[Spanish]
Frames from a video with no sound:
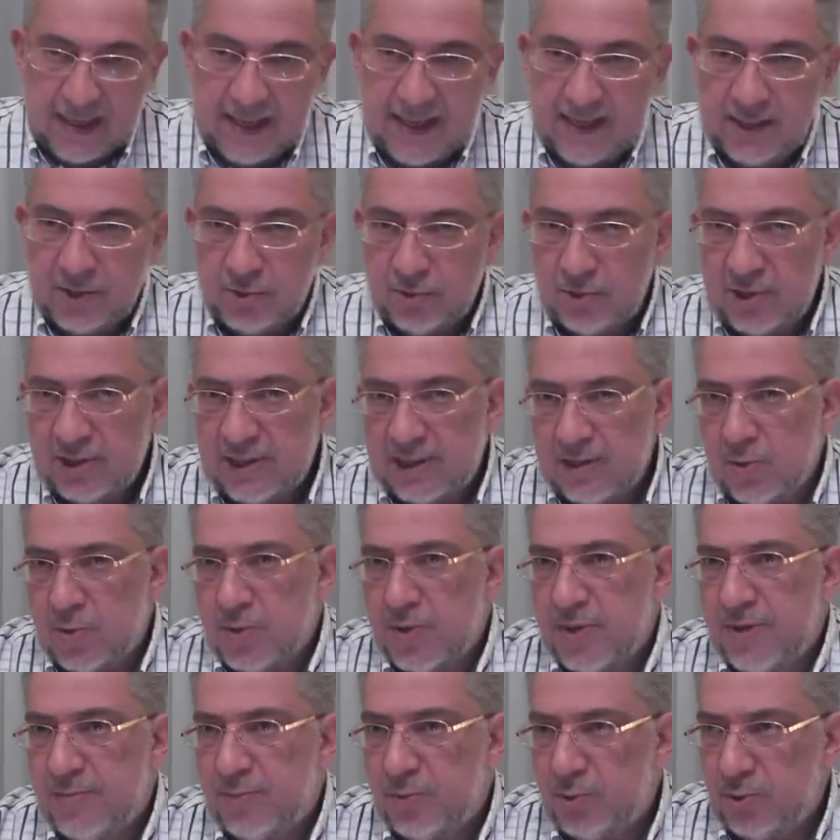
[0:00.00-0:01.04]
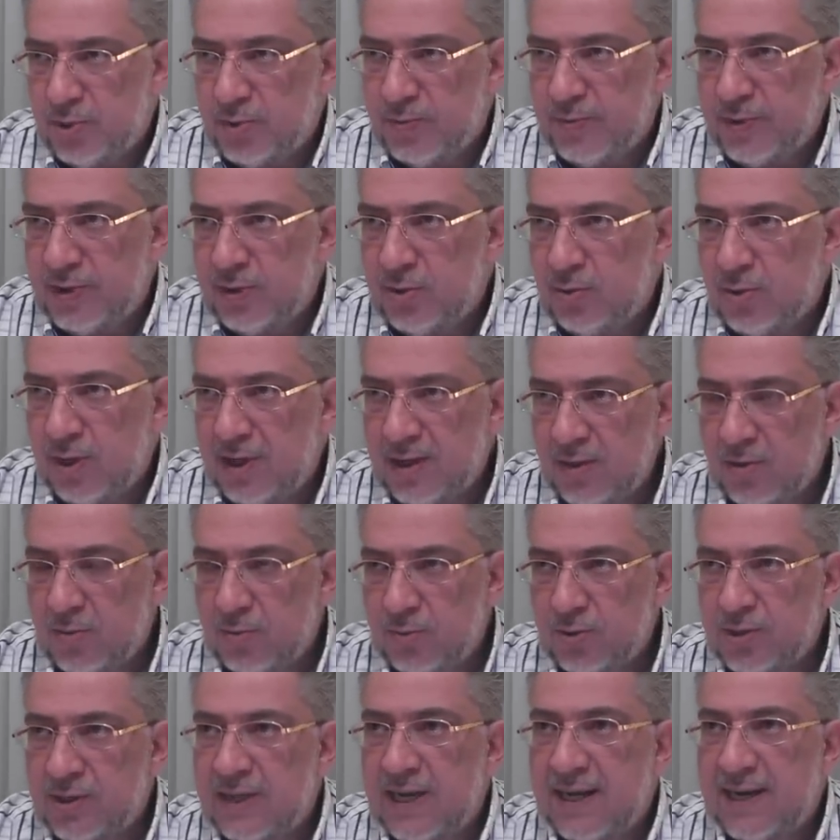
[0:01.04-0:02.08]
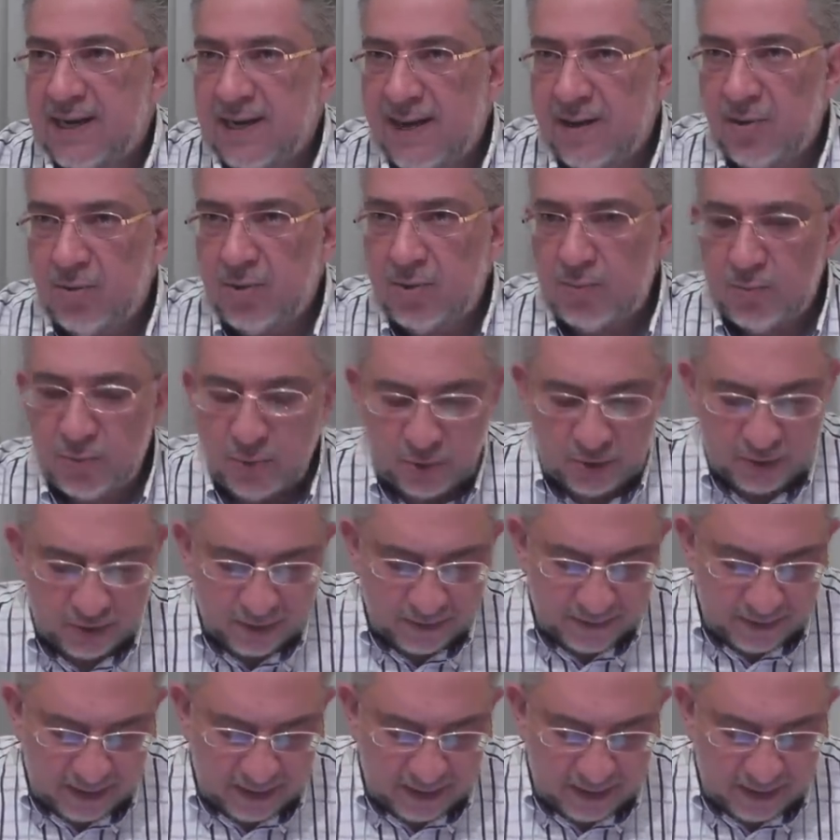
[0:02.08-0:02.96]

Esto es el concepto espiritual de cómo está creado el mundo.